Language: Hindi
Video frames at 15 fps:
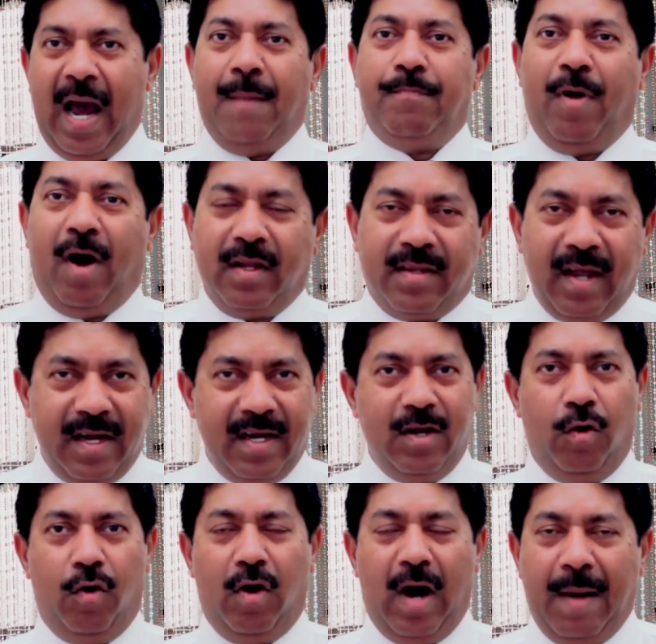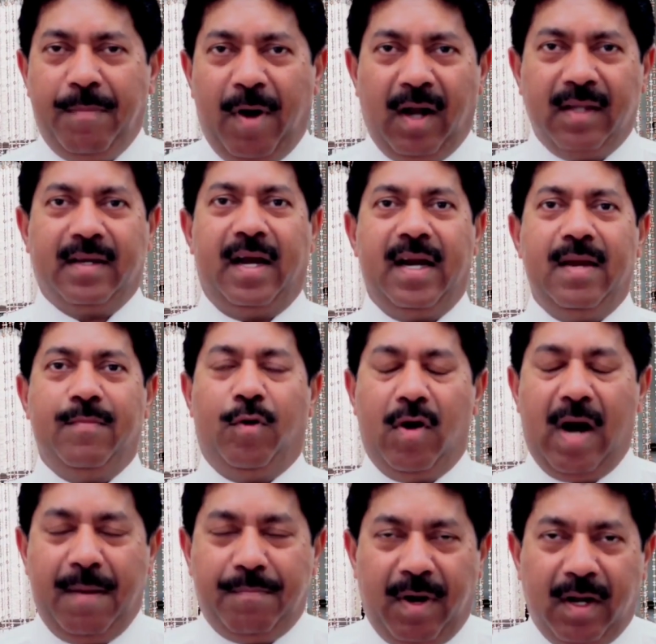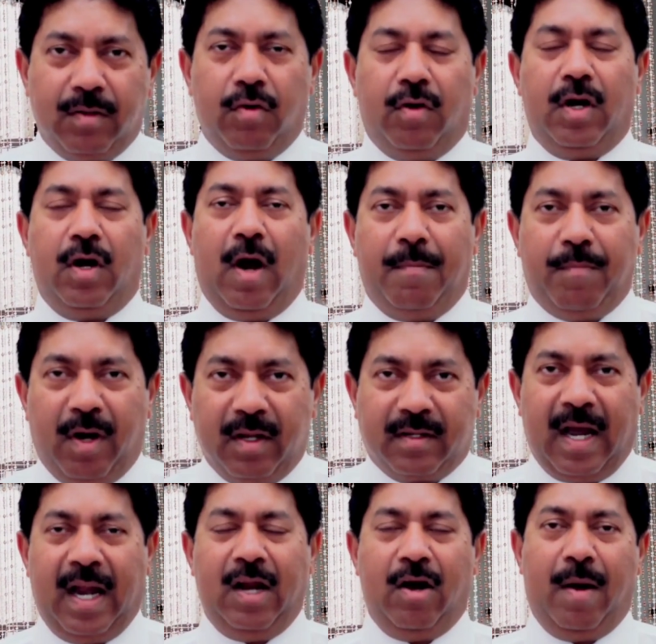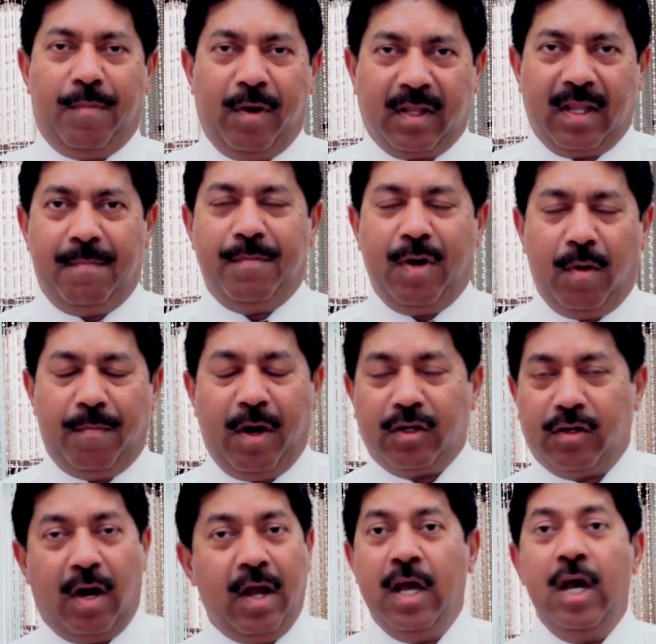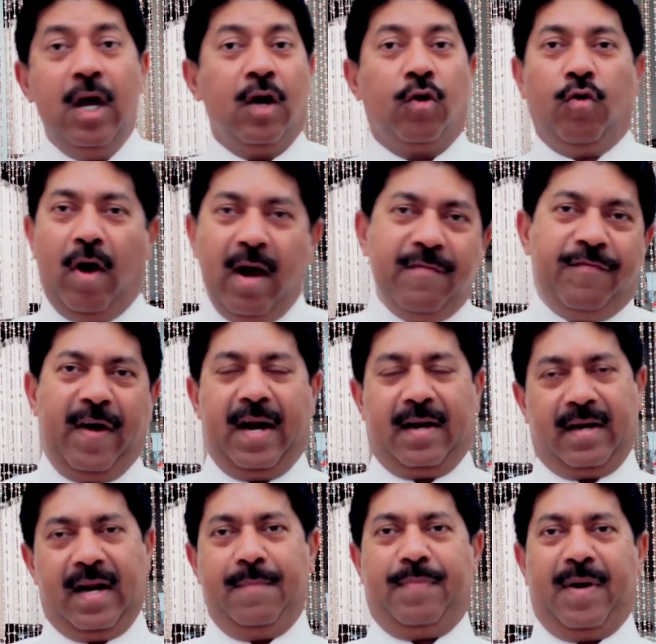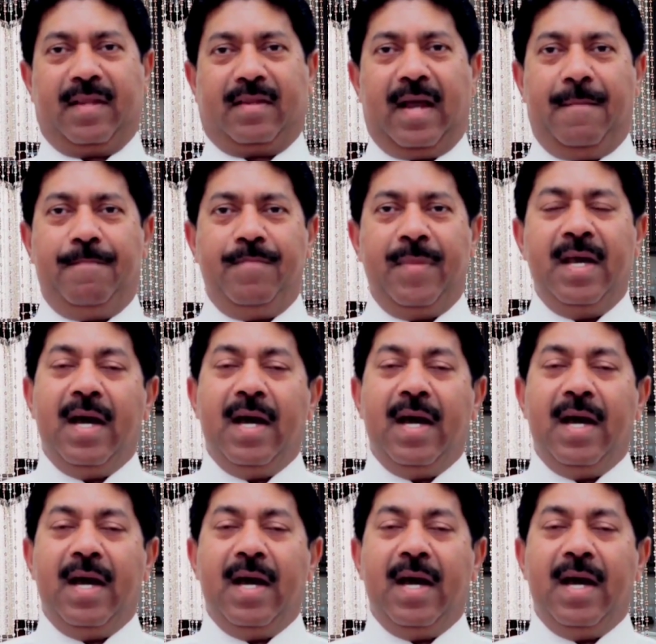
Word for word: आप बहुत धनी हो आप बहुत गरीब हो आप बहुत गोरे हो आप बहुत काले हो आप बहुत लंबे हो बहुत चौड़े कोई फर्क नहीं पड़ता